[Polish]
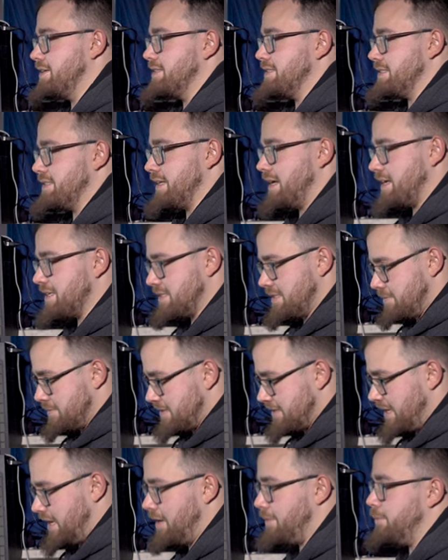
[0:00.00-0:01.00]
z razem
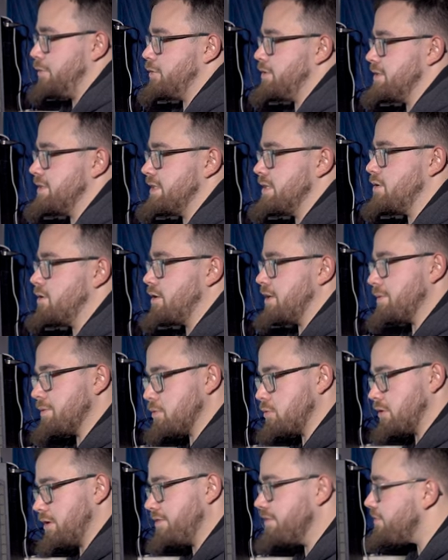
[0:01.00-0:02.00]
z amortyzatorem
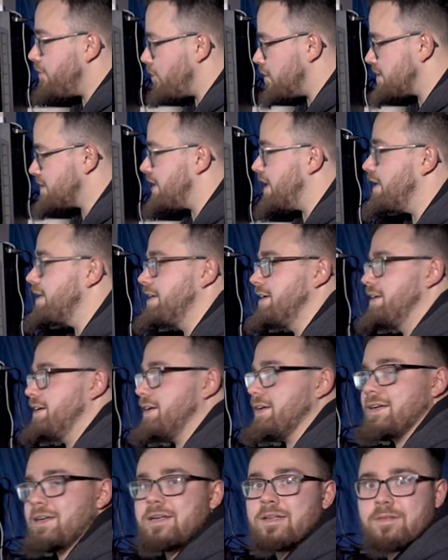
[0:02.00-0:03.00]
tutaj Foxa
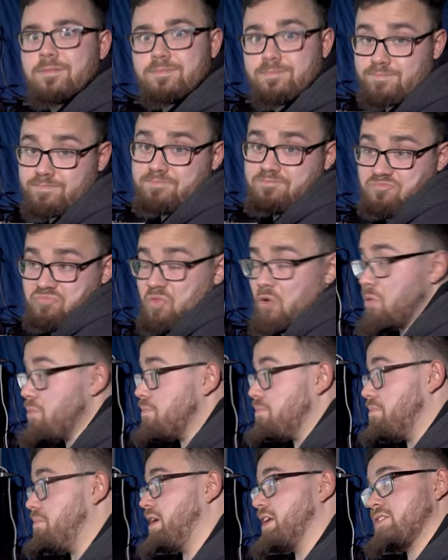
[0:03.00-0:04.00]
no,
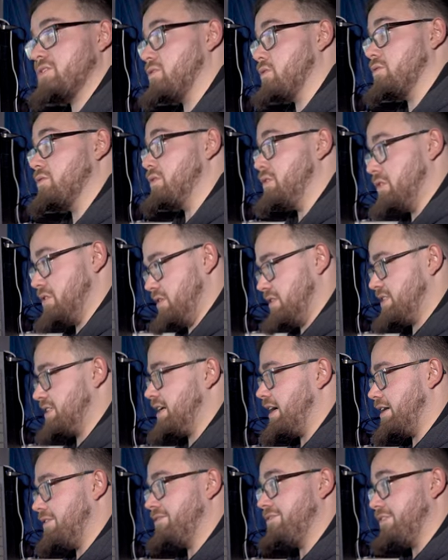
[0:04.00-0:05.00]
bardzo
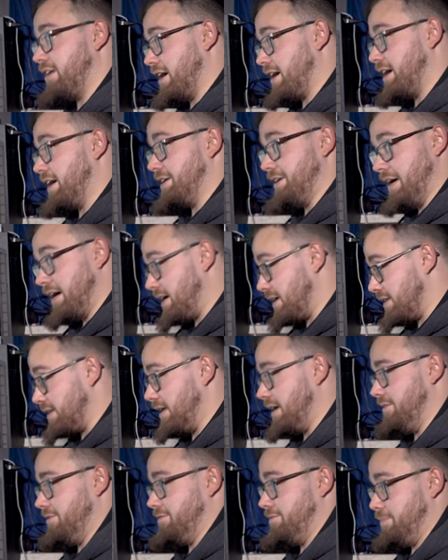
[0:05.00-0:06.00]
niska waga jak
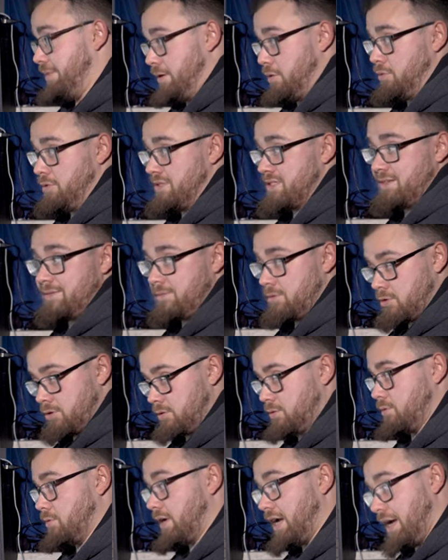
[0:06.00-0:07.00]
na w pełni zawieszoną